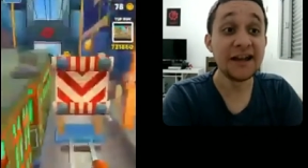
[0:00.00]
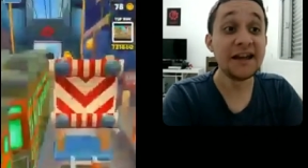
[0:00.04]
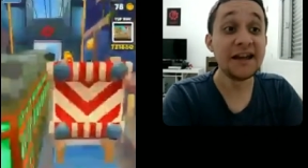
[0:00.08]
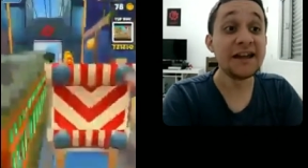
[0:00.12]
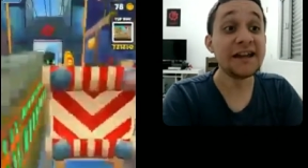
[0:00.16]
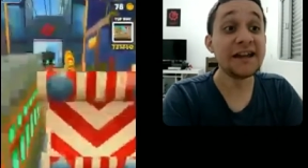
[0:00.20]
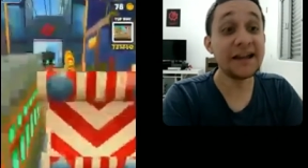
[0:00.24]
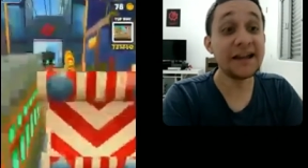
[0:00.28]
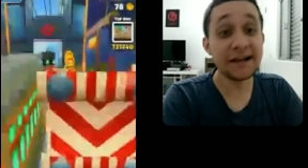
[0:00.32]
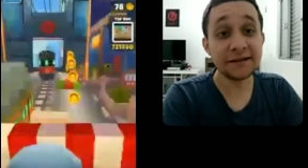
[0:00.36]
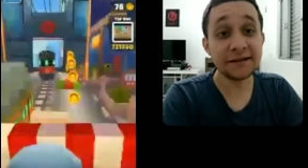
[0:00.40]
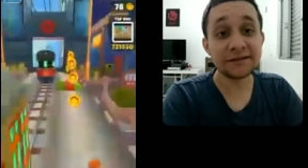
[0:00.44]

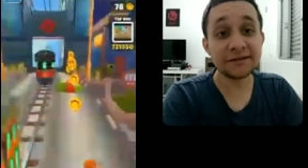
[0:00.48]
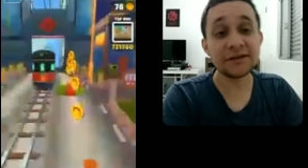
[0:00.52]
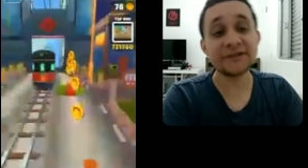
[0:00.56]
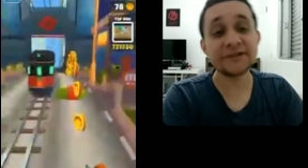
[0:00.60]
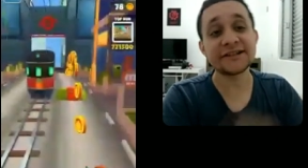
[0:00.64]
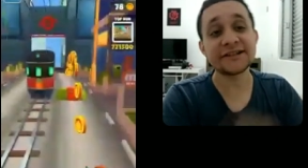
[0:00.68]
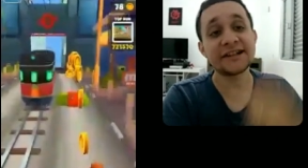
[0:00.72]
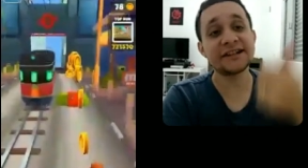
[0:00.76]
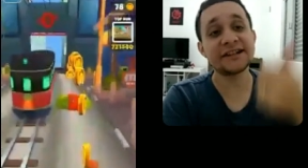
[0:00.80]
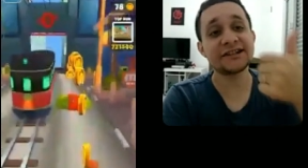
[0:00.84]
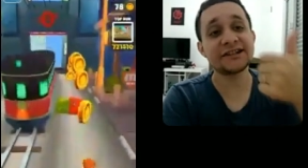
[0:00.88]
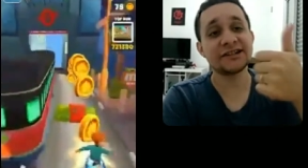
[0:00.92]
E não
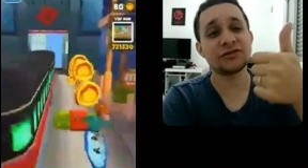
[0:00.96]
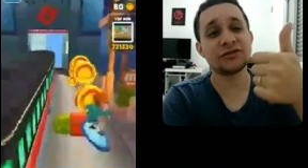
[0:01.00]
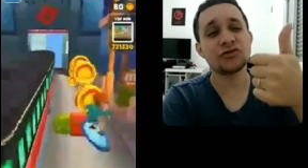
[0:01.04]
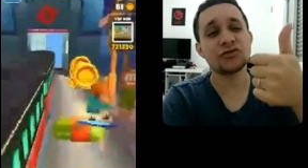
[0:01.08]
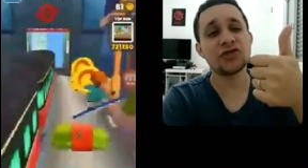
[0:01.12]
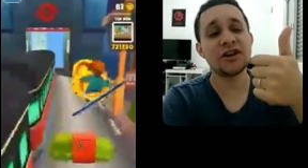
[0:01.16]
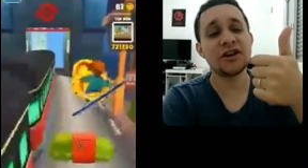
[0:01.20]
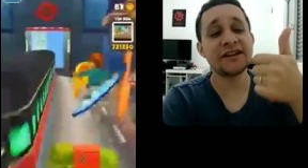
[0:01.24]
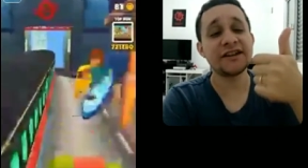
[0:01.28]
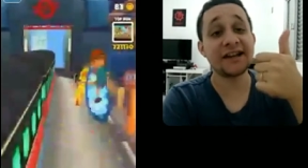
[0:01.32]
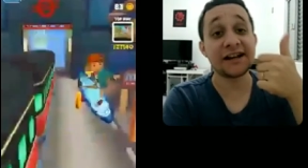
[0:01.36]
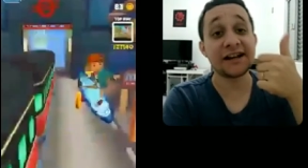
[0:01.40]
esquece de deixar seu
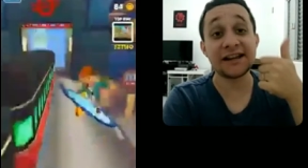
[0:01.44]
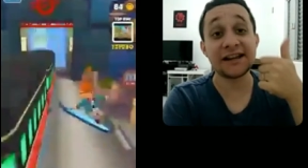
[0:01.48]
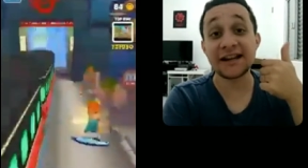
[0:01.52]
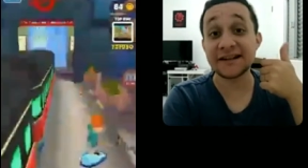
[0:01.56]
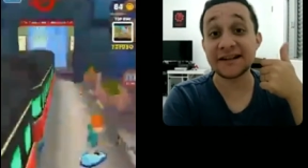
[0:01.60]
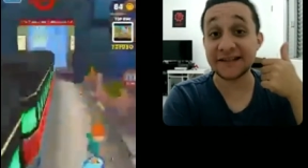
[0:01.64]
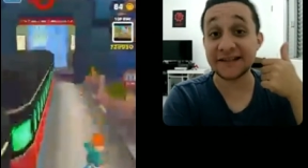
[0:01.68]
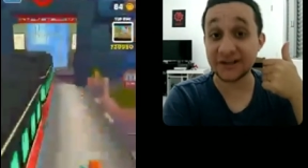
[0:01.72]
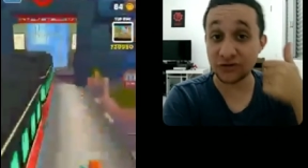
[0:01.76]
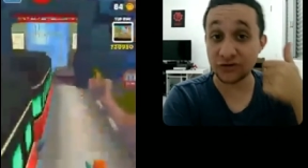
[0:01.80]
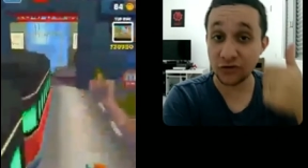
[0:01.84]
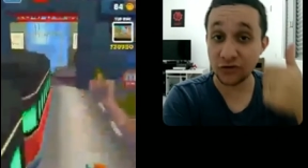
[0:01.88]
joinha.
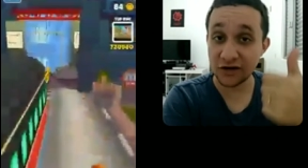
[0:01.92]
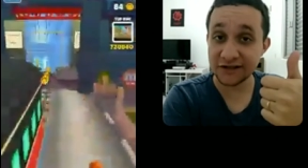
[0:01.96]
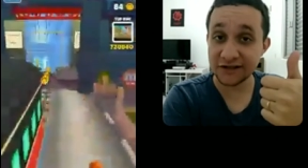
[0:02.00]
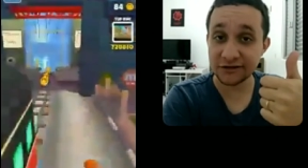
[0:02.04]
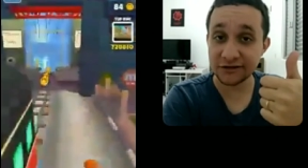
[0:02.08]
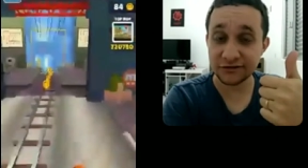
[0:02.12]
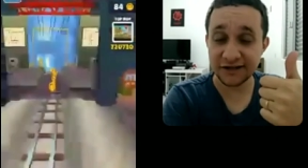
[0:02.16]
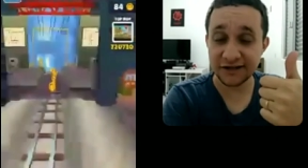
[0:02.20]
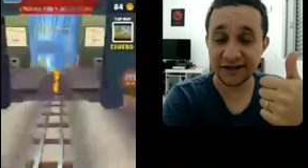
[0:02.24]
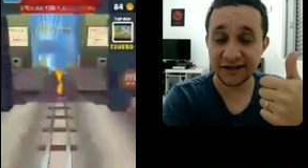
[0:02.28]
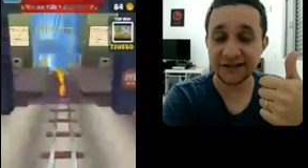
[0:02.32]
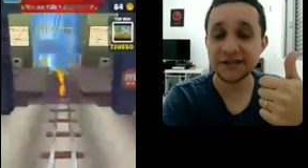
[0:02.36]
Galera, vocês
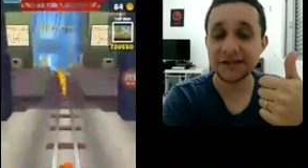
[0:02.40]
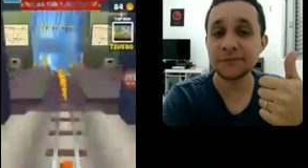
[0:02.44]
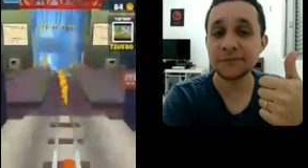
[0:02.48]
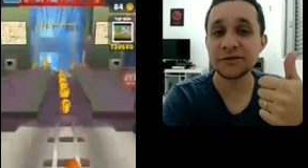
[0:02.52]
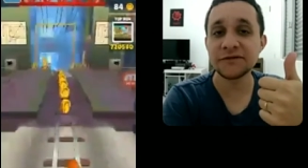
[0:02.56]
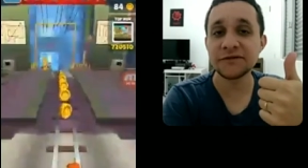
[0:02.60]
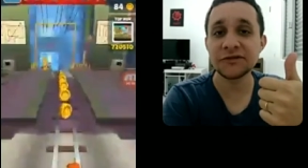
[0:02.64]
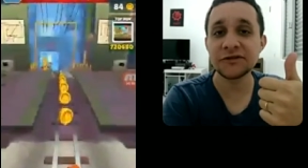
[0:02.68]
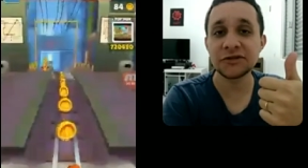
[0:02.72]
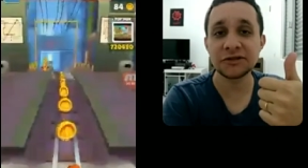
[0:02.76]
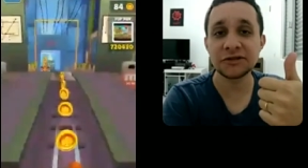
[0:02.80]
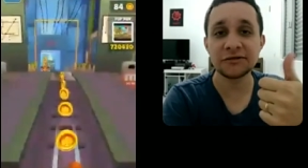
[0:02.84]
gostam de eu trazer esse tipo
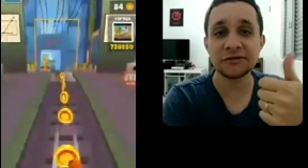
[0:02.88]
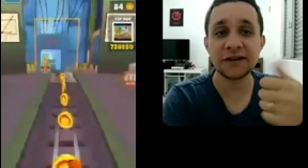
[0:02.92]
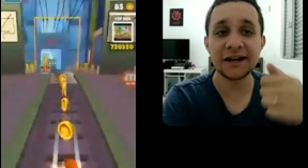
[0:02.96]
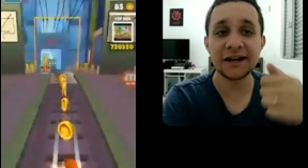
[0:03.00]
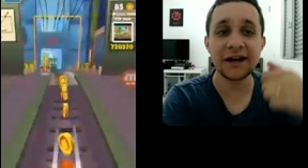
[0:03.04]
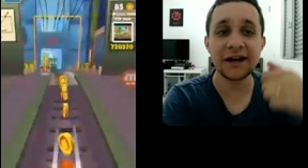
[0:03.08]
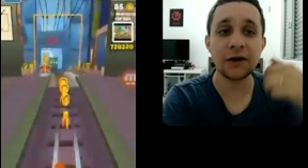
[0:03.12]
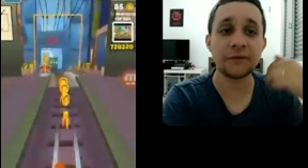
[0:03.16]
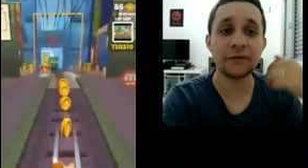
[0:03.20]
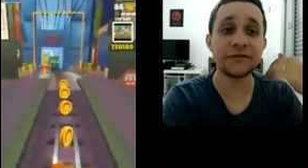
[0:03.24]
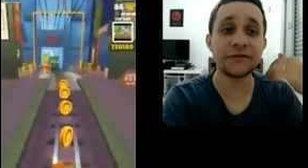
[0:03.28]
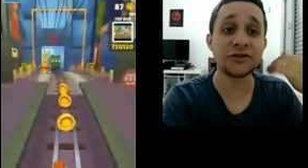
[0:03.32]
de vídeo aqui no
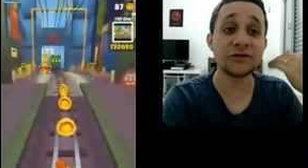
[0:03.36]
canal?